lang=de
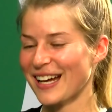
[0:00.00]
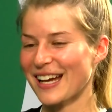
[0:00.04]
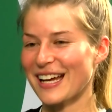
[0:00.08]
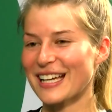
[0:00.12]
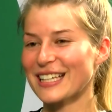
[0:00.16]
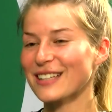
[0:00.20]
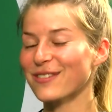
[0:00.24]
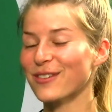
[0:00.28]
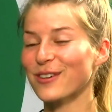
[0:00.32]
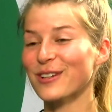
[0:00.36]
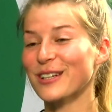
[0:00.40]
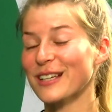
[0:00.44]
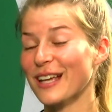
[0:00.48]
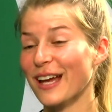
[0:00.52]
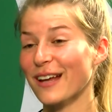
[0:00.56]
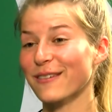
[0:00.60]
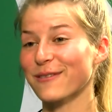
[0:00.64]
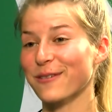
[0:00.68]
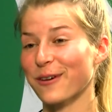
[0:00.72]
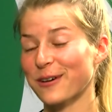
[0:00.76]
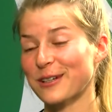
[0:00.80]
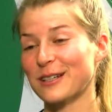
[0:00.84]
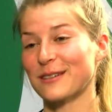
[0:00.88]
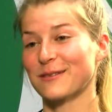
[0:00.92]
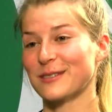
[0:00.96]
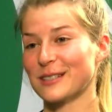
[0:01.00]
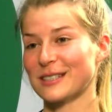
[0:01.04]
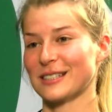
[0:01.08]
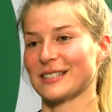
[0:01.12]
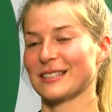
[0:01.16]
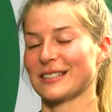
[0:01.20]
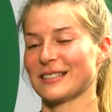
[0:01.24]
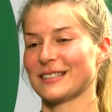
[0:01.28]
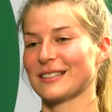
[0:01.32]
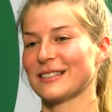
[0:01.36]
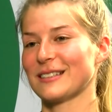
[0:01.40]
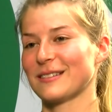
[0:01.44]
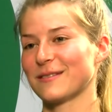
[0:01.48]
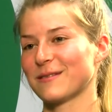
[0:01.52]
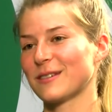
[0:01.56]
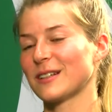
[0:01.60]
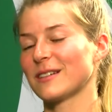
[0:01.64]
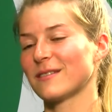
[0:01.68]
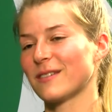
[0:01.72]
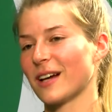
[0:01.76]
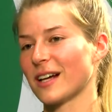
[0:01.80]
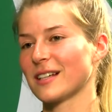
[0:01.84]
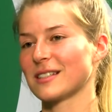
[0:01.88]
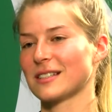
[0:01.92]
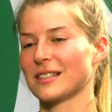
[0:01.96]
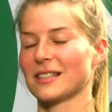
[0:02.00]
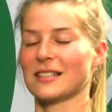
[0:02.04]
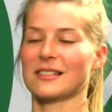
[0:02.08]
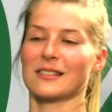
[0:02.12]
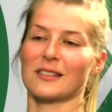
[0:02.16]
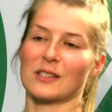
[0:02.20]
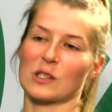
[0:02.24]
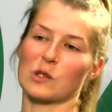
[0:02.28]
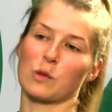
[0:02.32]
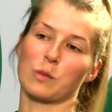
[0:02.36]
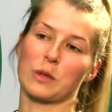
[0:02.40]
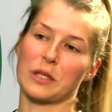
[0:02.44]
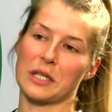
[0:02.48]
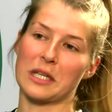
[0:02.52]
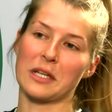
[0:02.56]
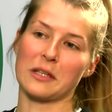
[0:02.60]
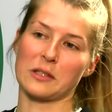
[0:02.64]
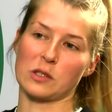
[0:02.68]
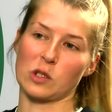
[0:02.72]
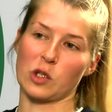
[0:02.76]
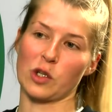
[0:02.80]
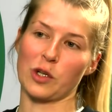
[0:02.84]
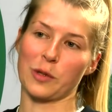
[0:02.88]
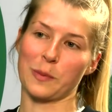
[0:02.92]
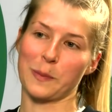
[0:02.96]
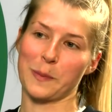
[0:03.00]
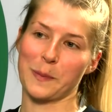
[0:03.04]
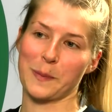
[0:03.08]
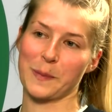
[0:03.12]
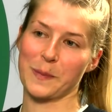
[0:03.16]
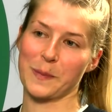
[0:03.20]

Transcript: Ich würde gerne von dir wissen, wen wir als nächstes nominieren sollen.